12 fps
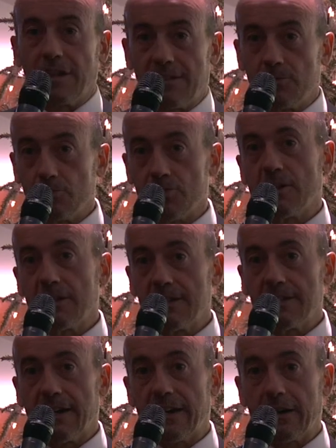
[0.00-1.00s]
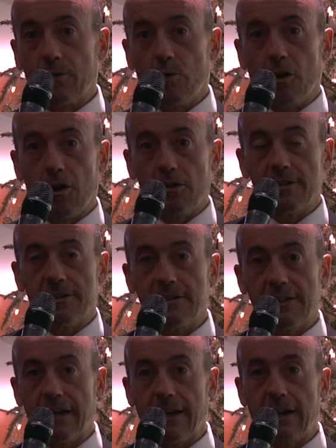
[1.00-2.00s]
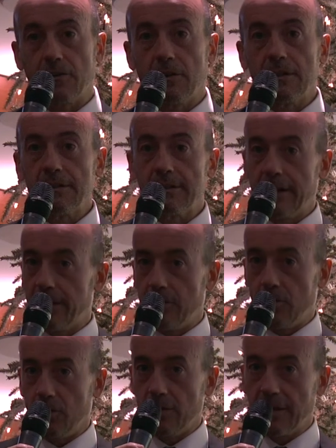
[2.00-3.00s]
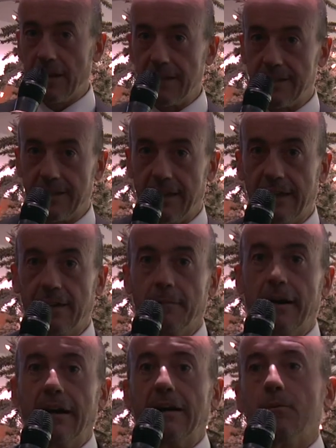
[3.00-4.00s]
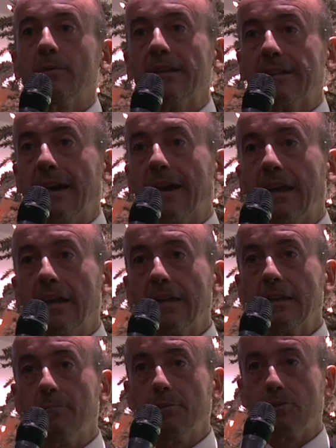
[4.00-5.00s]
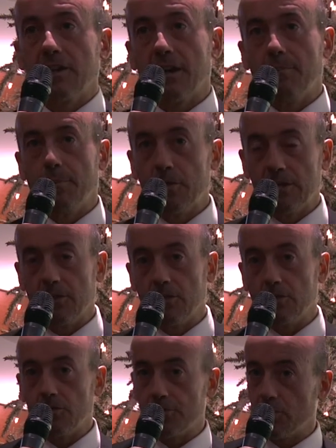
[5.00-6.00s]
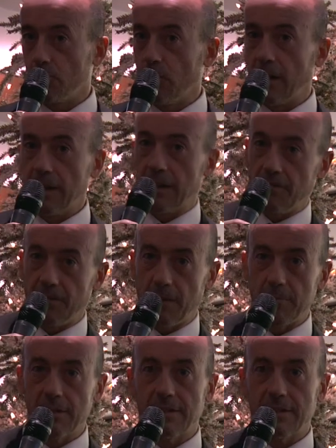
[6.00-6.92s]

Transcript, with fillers: a istituzionalizzare il ruolo del sindacato all'interno dell'azienda, ma a aumentare il potere politico e contrattuale della Fabi